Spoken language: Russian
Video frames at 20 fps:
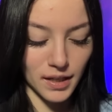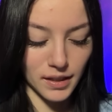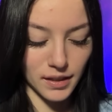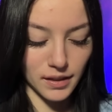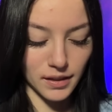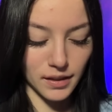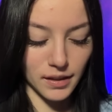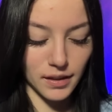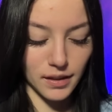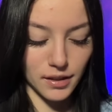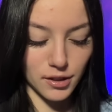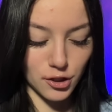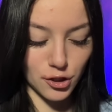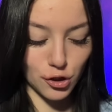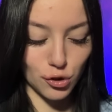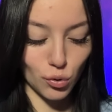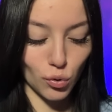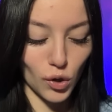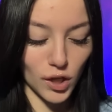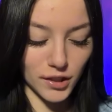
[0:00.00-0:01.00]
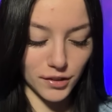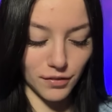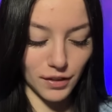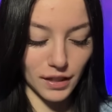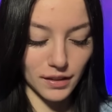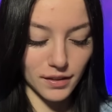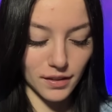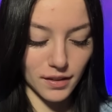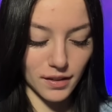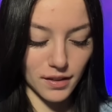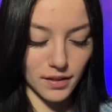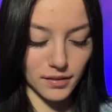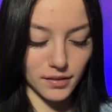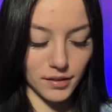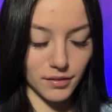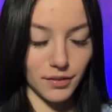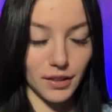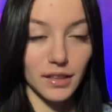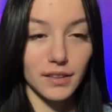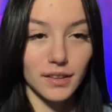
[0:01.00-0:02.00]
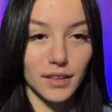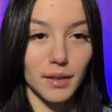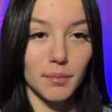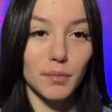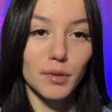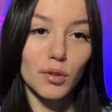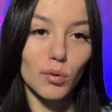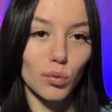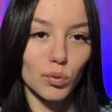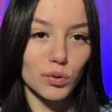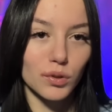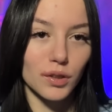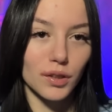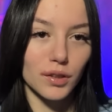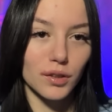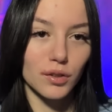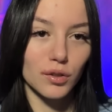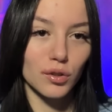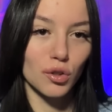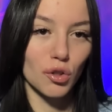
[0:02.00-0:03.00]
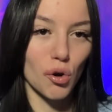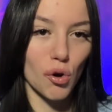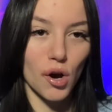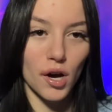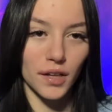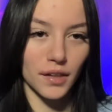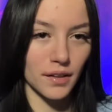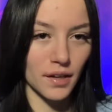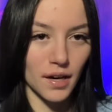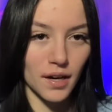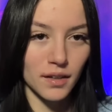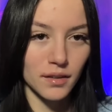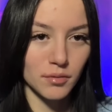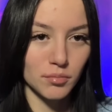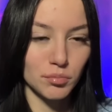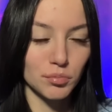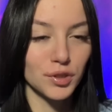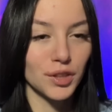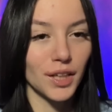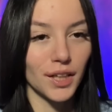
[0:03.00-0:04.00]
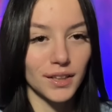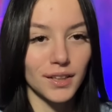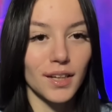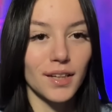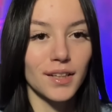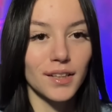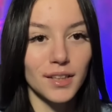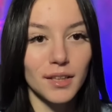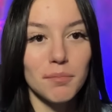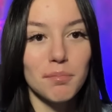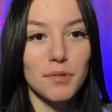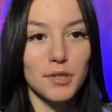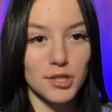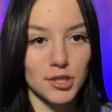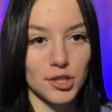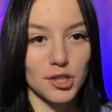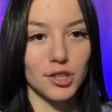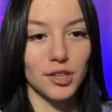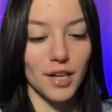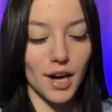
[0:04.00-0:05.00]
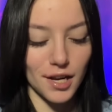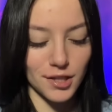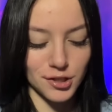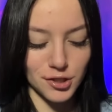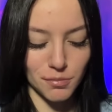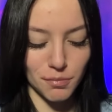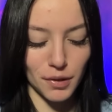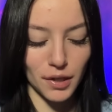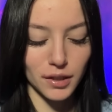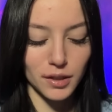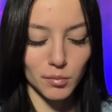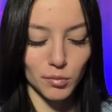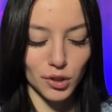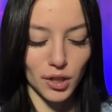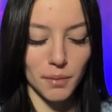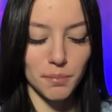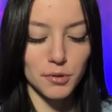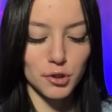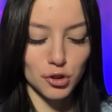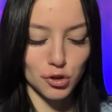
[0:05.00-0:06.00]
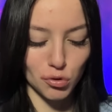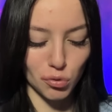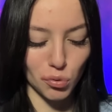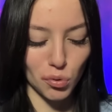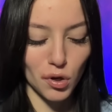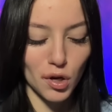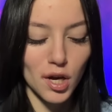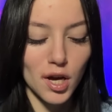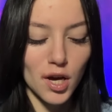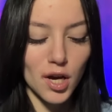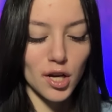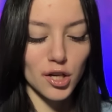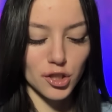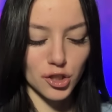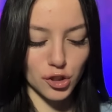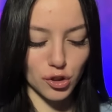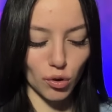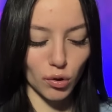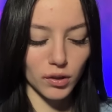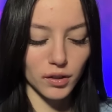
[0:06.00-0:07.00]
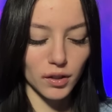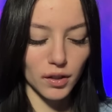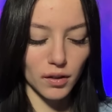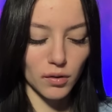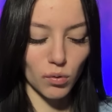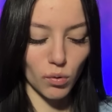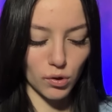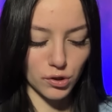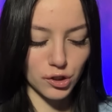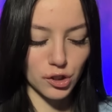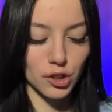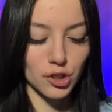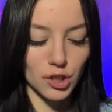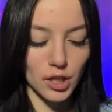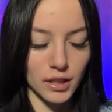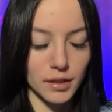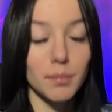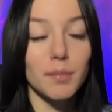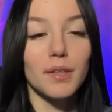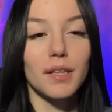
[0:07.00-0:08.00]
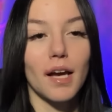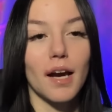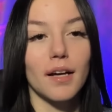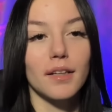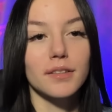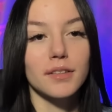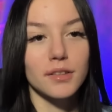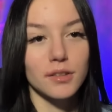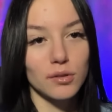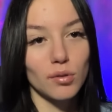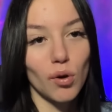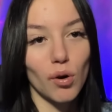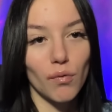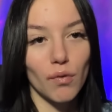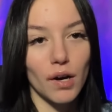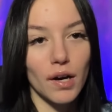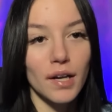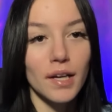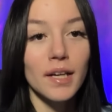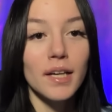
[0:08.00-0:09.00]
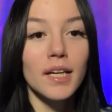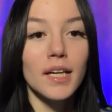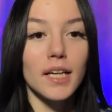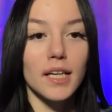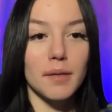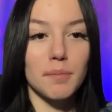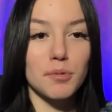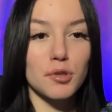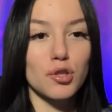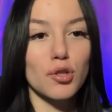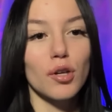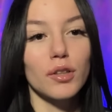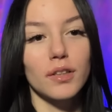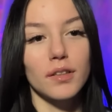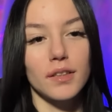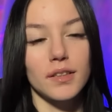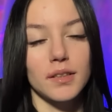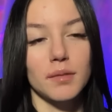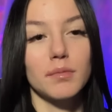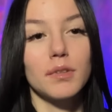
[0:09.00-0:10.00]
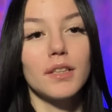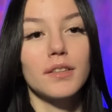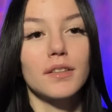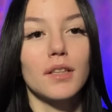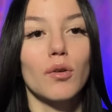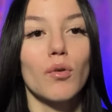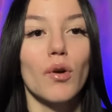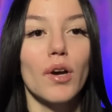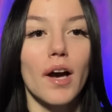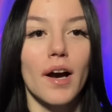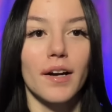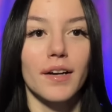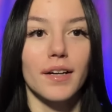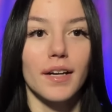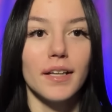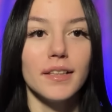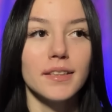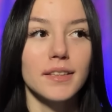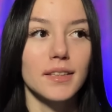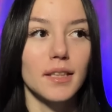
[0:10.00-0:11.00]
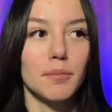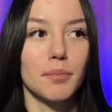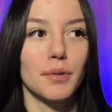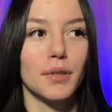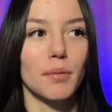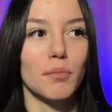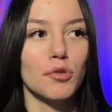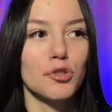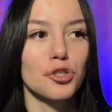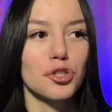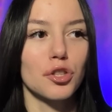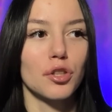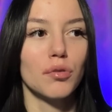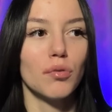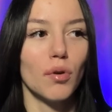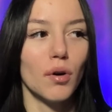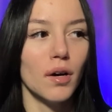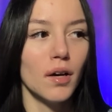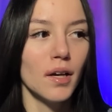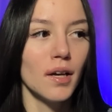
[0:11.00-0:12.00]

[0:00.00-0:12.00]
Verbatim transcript: и жду ответа 2-3 минуты. Но она мне так и не пишет дальше, поэтому я пишу, что ты хочешь от меня снова. И пишу это на самом деле с такой агрессией, потому что, ну,